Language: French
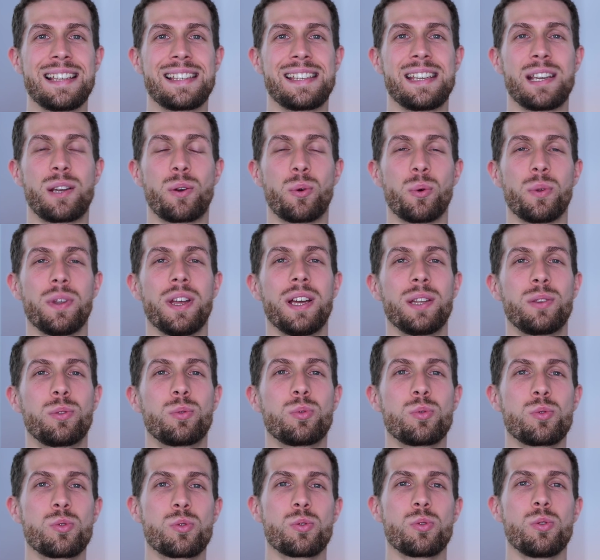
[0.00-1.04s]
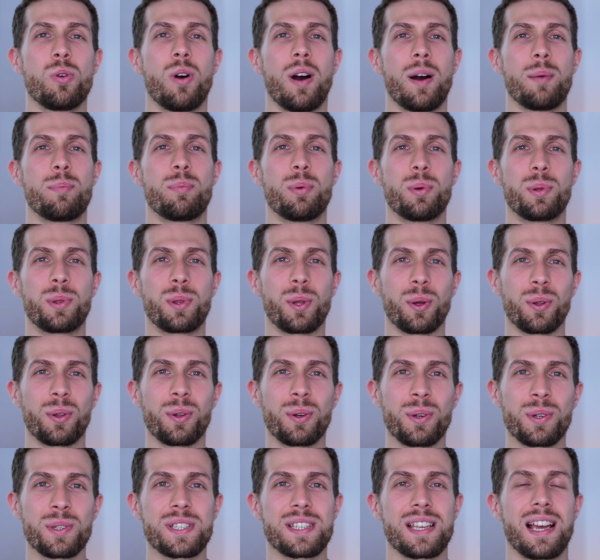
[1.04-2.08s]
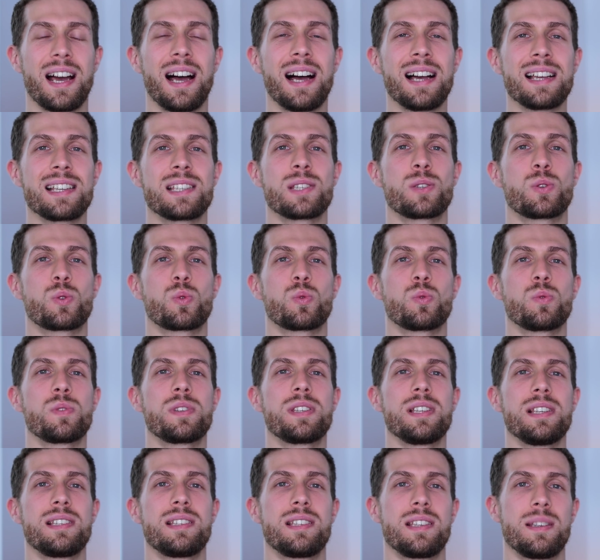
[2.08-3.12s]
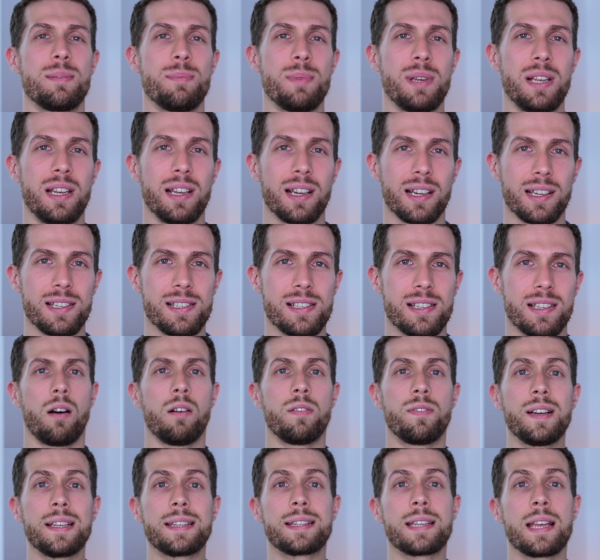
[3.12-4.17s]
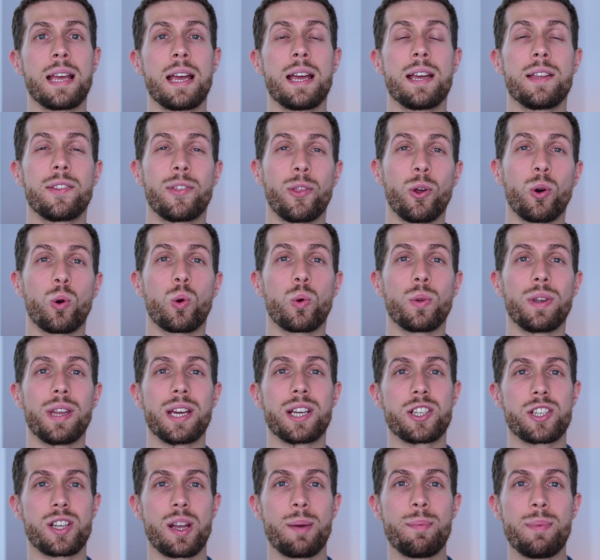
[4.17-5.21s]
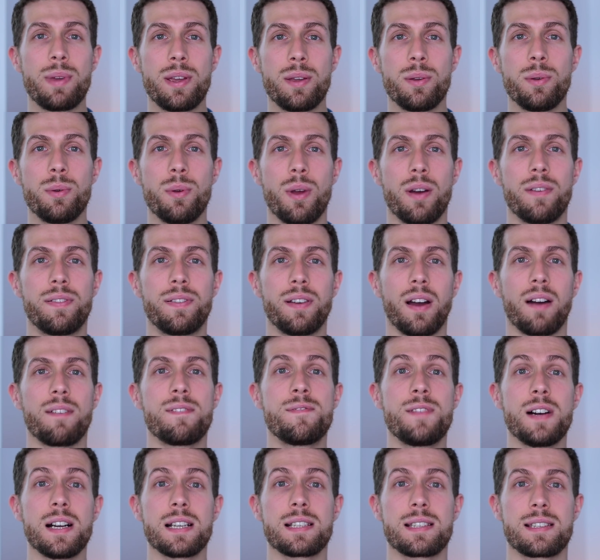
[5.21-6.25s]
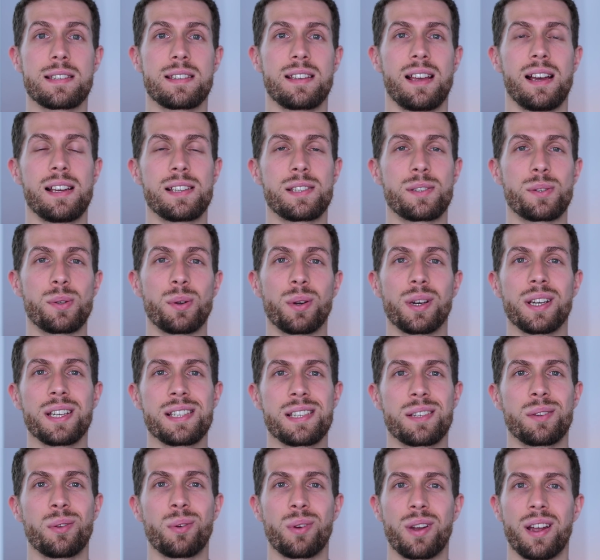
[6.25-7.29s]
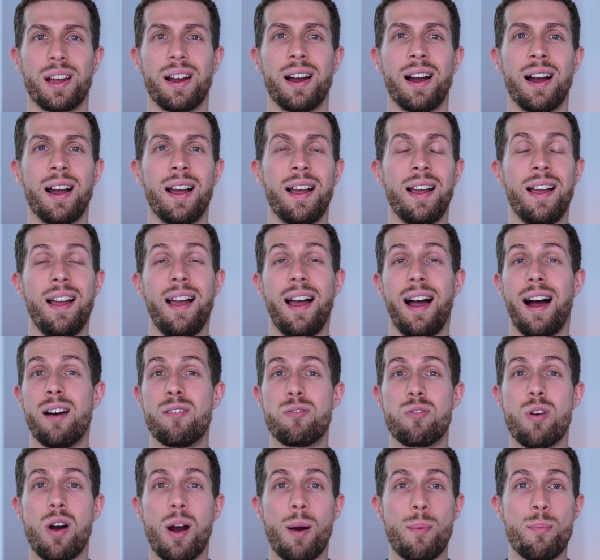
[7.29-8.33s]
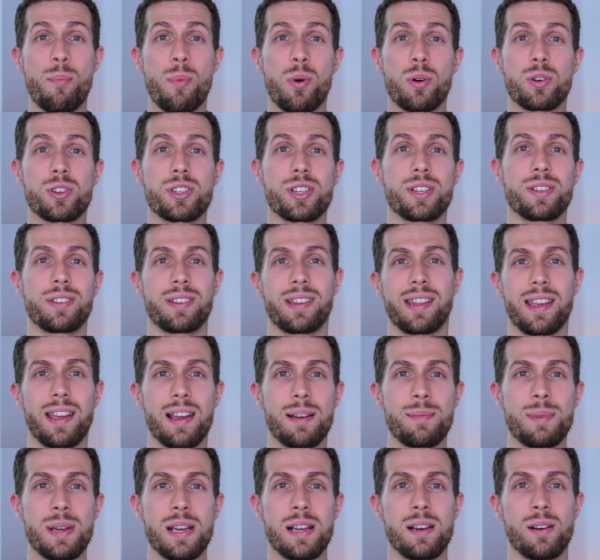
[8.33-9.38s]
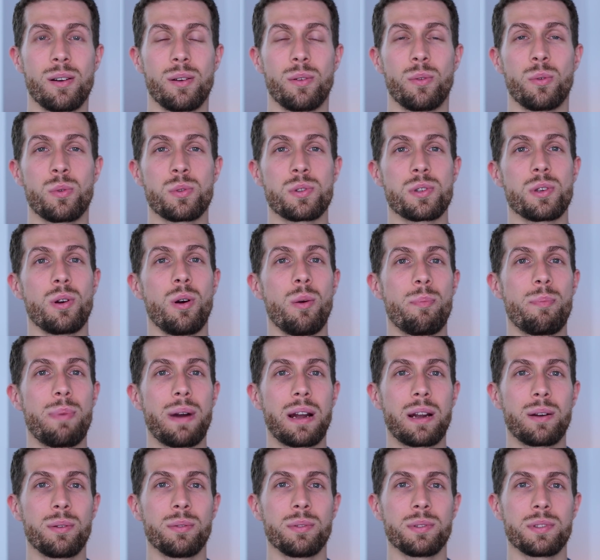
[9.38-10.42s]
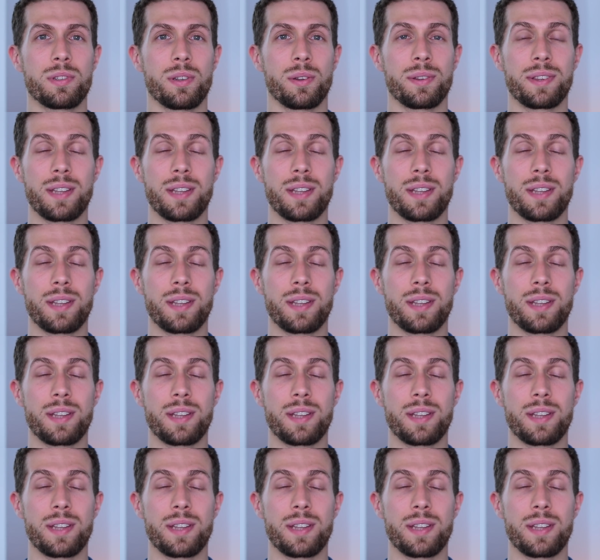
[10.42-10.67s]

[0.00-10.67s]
c'est qu'on a toujours un peu tendance à sous-estimer les risques. En fait, tant qu'on n'a jamais eu à faire face à ce risque, donc à avoir mangé une gamelle, on ne se rend pas compte en